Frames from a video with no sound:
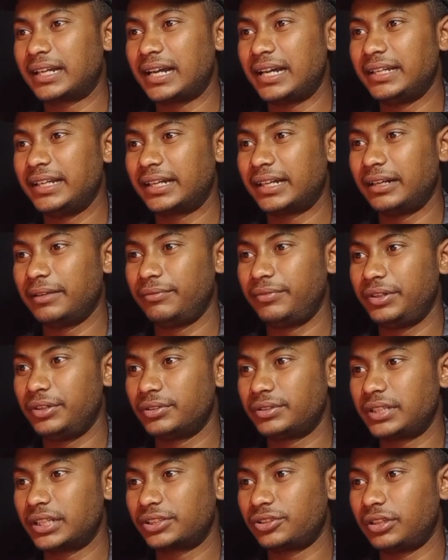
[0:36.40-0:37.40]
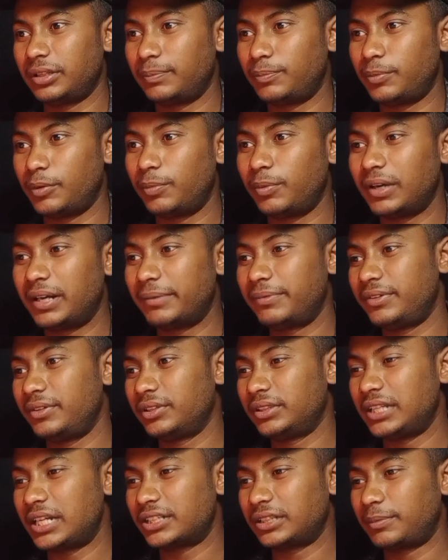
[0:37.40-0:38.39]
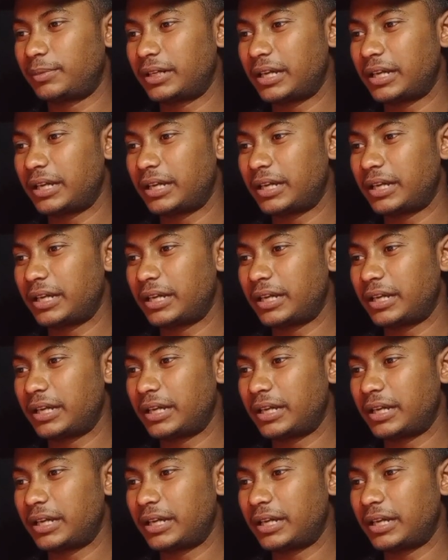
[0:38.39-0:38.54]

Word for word: দেখাই এখানে ভিডিও সেকশনে পপুলার ভিডিওতে আসার